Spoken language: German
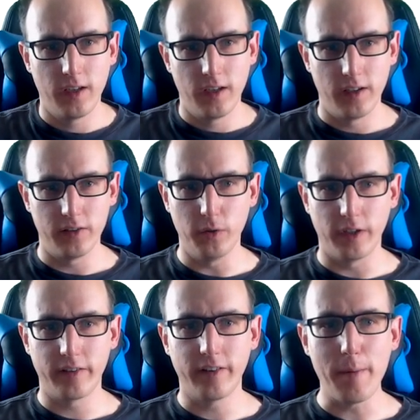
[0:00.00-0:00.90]
So,
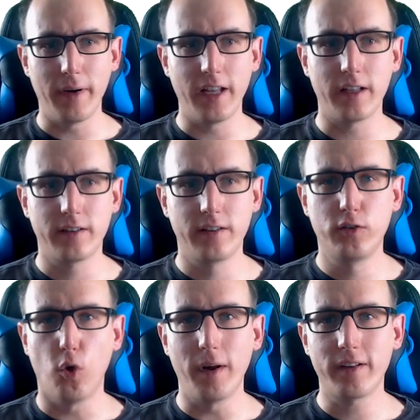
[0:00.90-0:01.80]
das ist einmal der
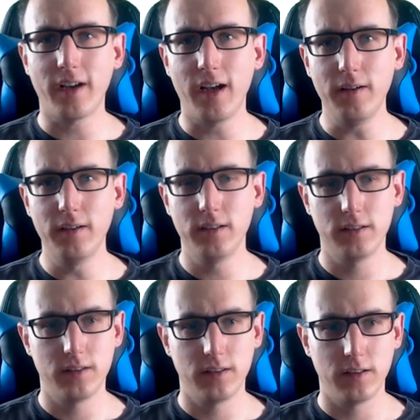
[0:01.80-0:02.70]
Thomas H.
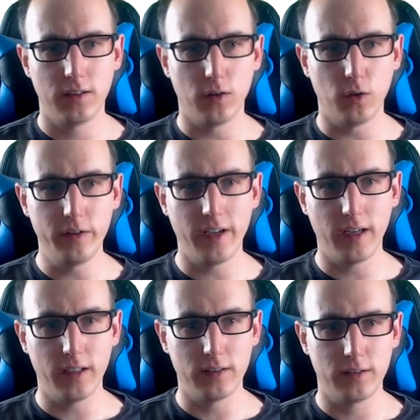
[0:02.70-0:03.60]
und
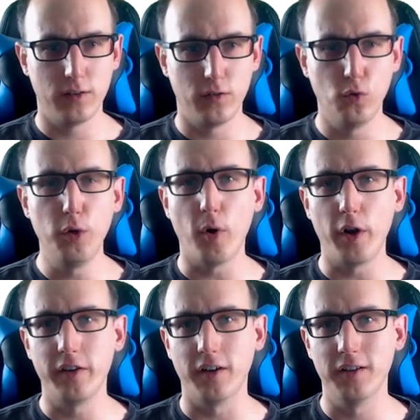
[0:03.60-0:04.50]
der
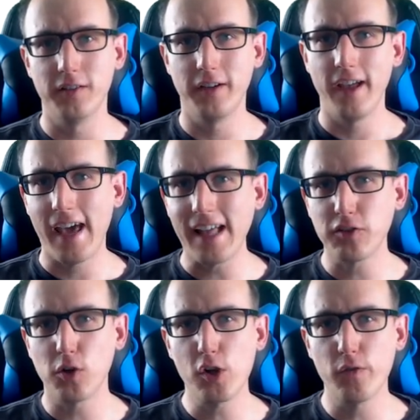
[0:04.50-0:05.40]
Nullpointer.
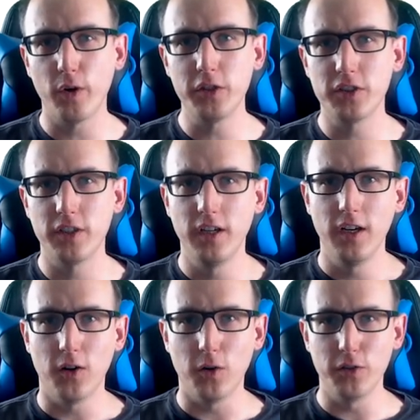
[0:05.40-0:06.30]
Herzlichen Glückwunsch.
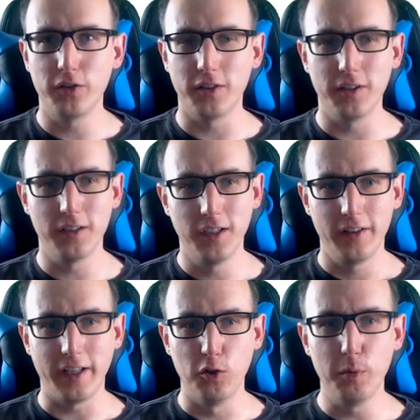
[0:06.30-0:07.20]
Und äh,
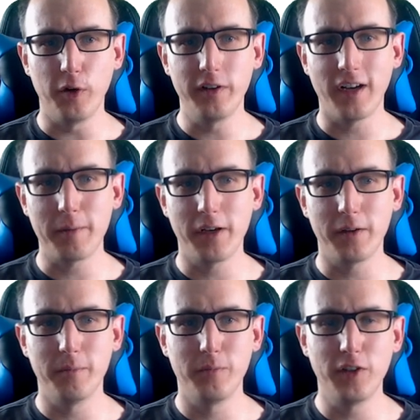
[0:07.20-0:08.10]
der Nullpointer hat mir
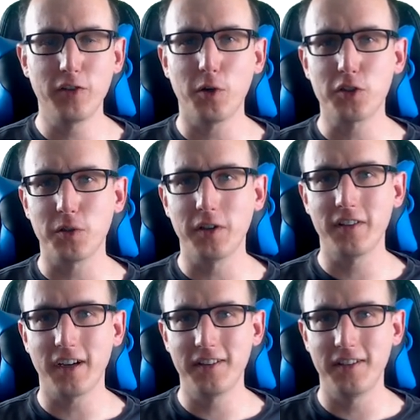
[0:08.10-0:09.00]
im Discord schon
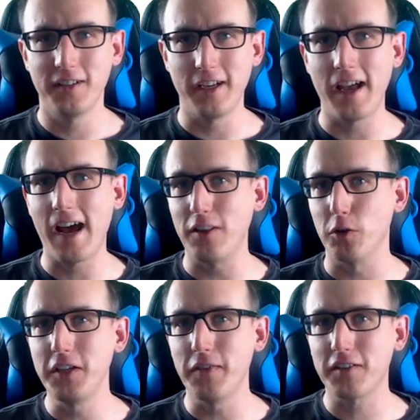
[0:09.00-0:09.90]
gesagt, er hat noch
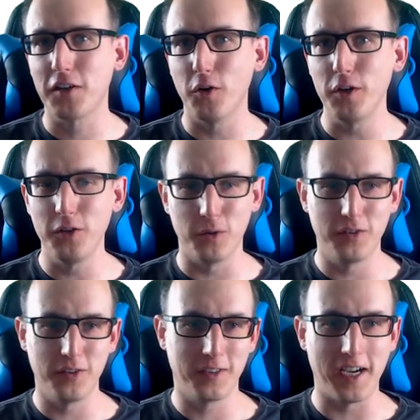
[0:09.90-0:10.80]
nie was gewonnen
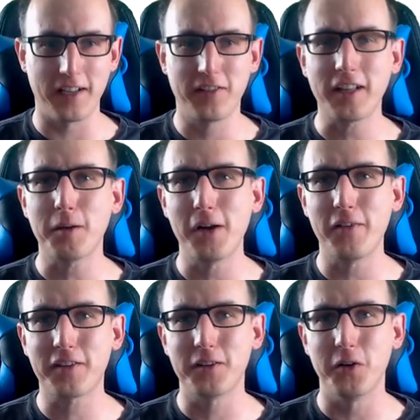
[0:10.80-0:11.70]
und ja, jetzt hat er mal
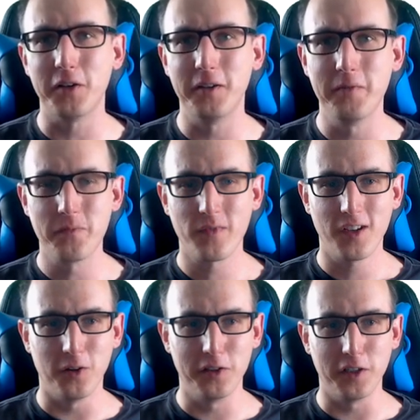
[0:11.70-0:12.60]
was gewonnen
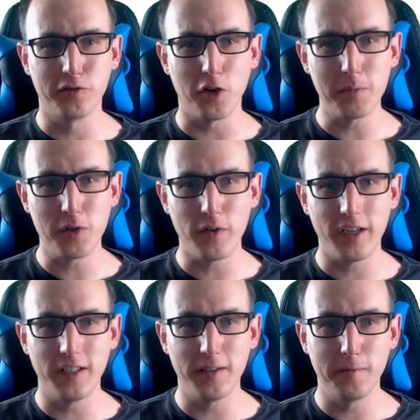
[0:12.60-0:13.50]
und äh, freut mich für ihn.